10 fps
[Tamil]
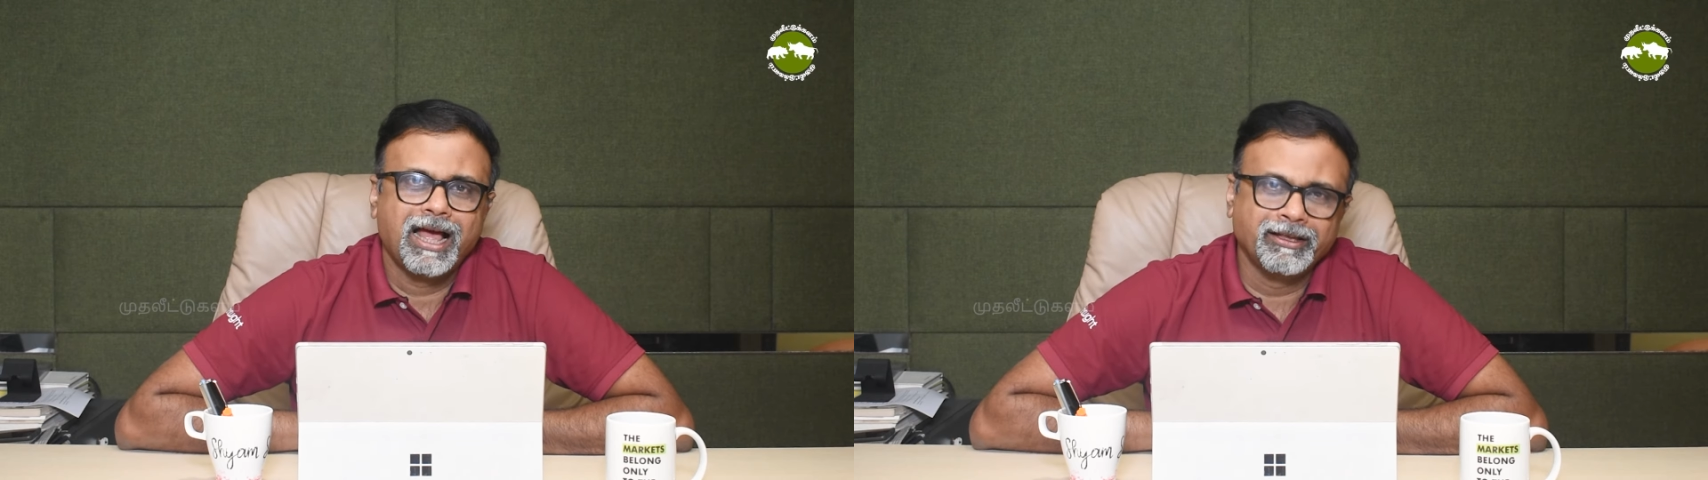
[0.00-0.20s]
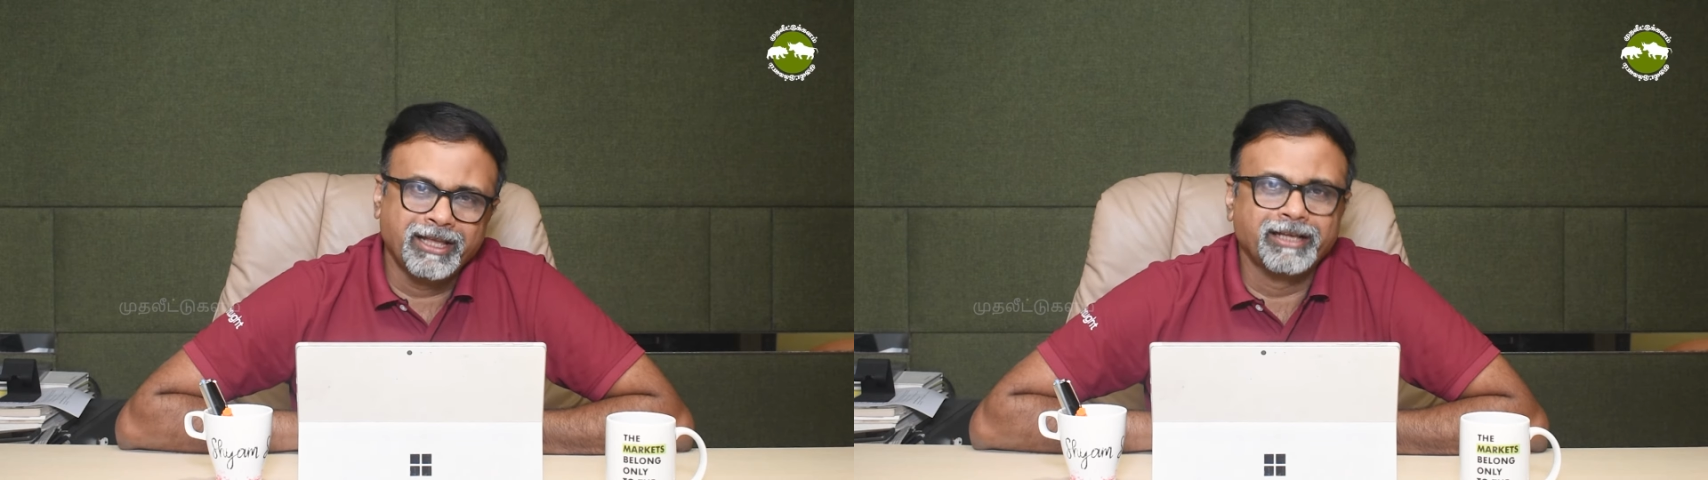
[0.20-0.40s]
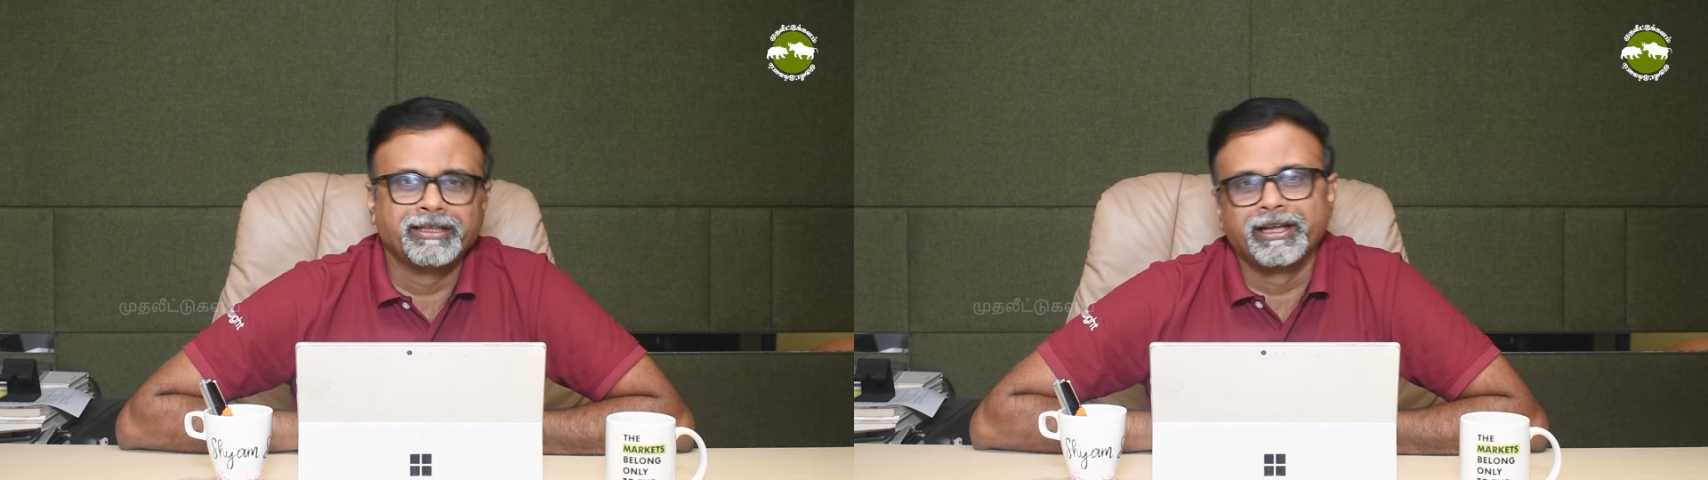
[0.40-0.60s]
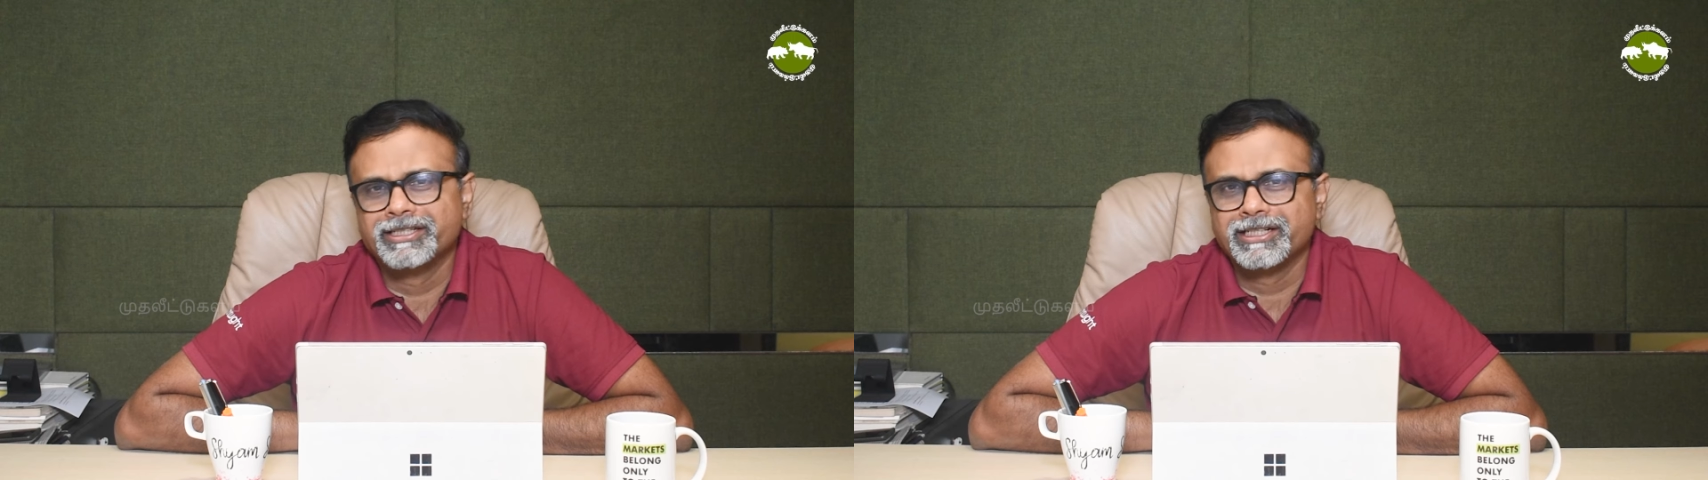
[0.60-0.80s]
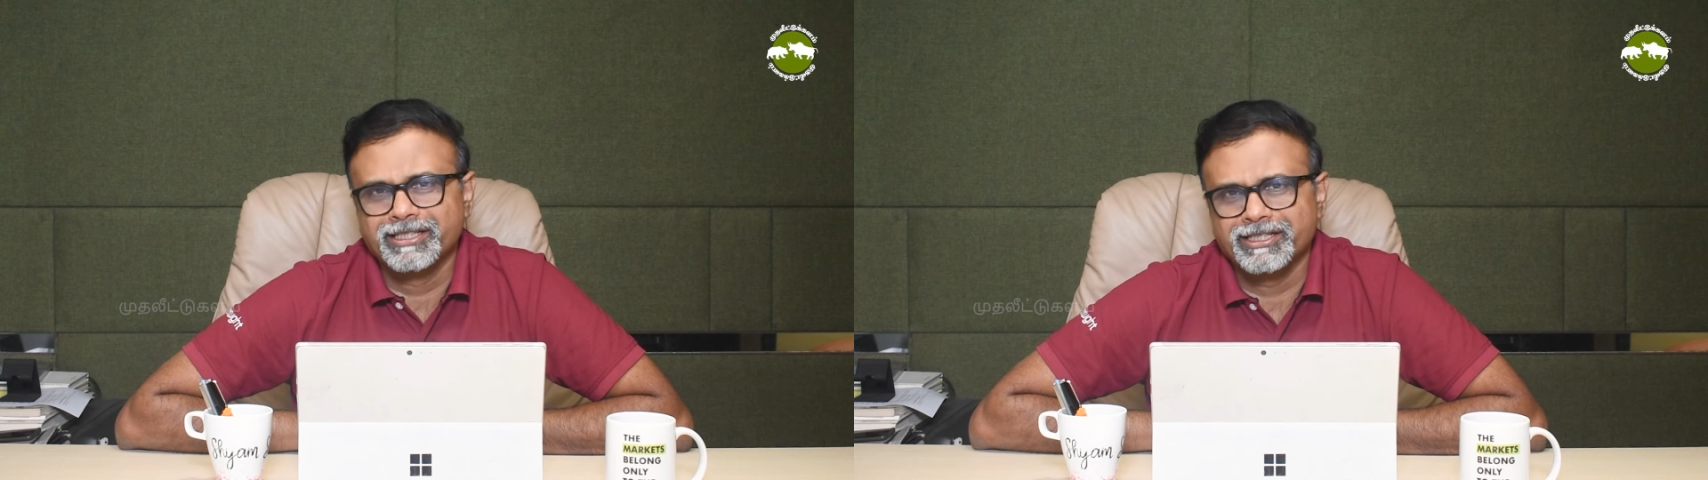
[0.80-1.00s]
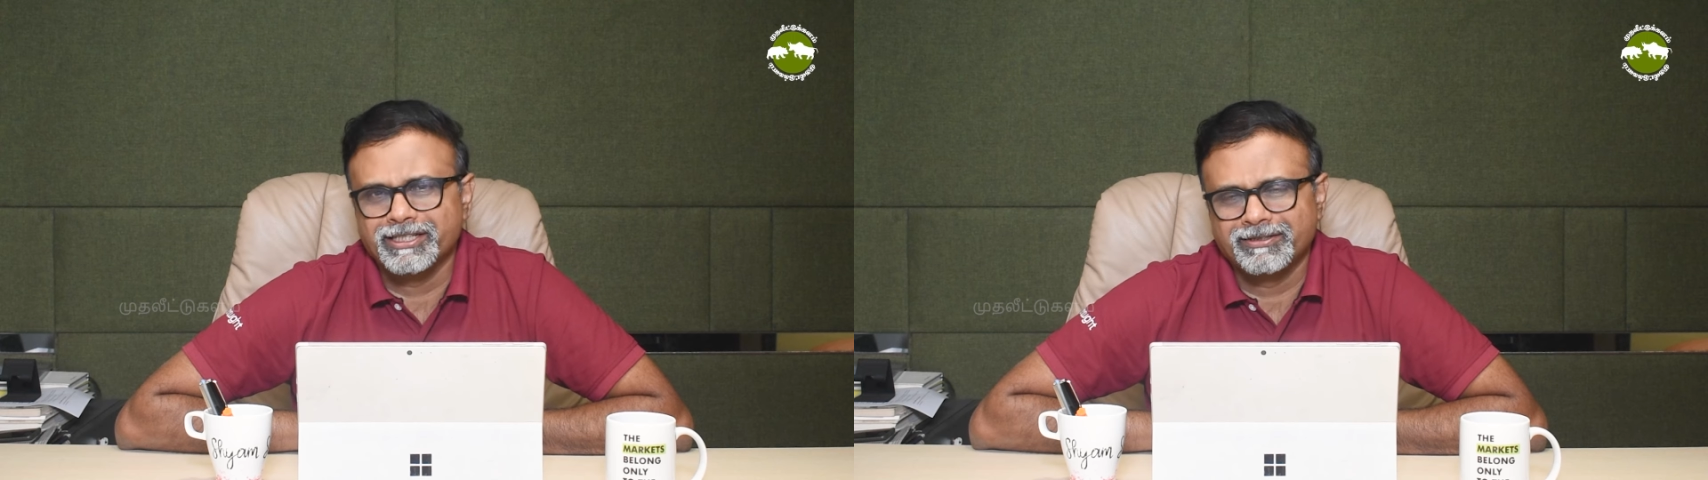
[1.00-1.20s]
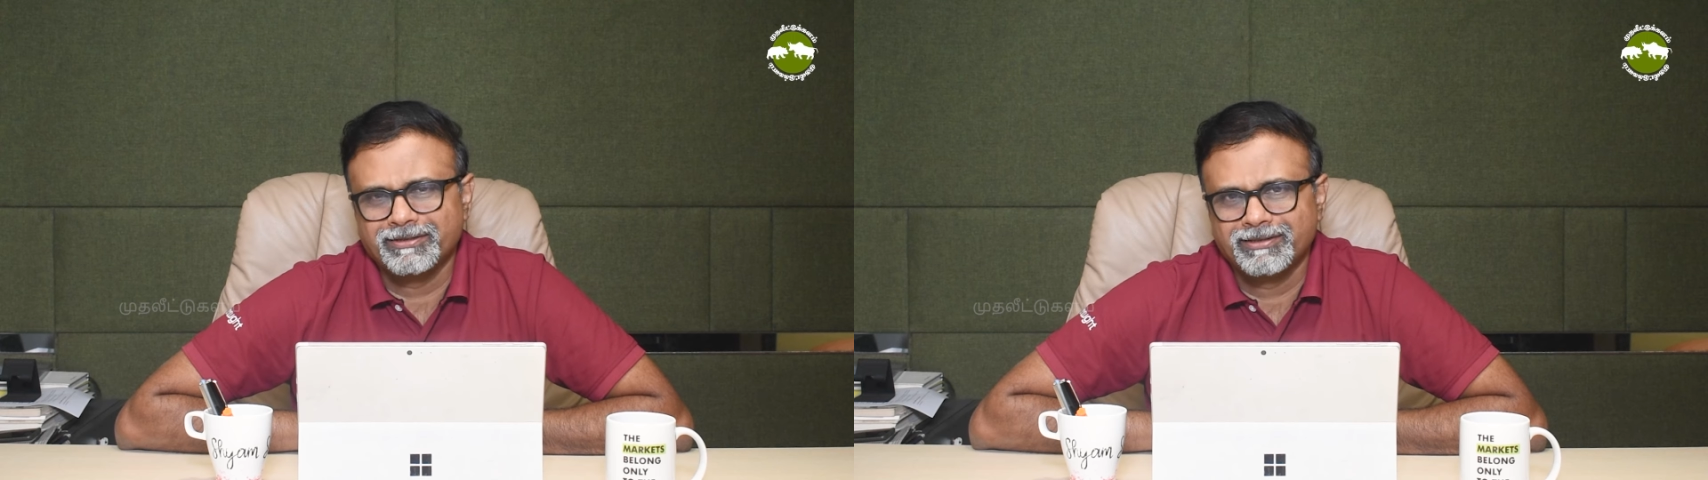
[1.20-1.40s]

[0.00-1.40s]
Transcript: அதுதான் இந்த ரிசல்ட் சீசன்